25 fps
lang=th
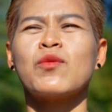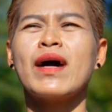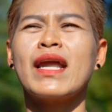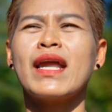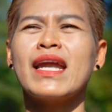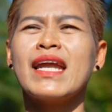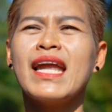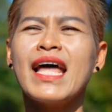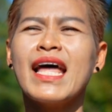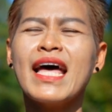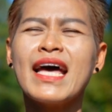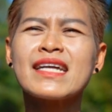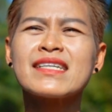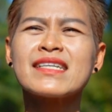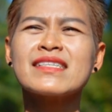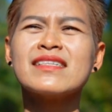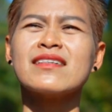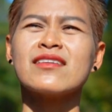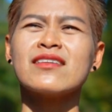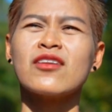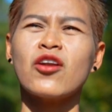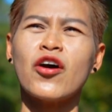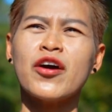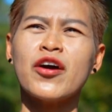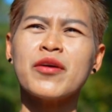วันแรก
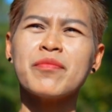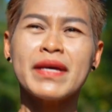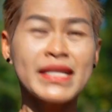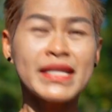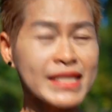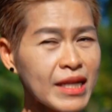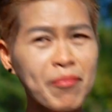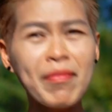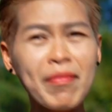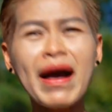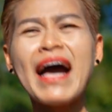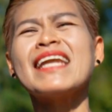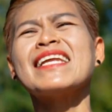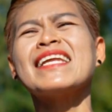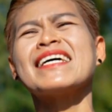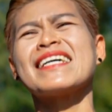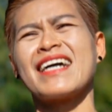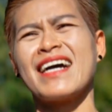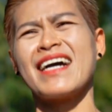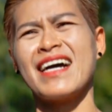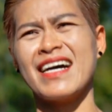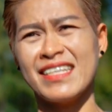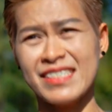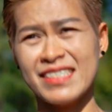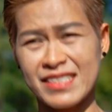100เมตรกลับบ้านเลย
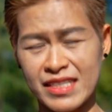ค่ะ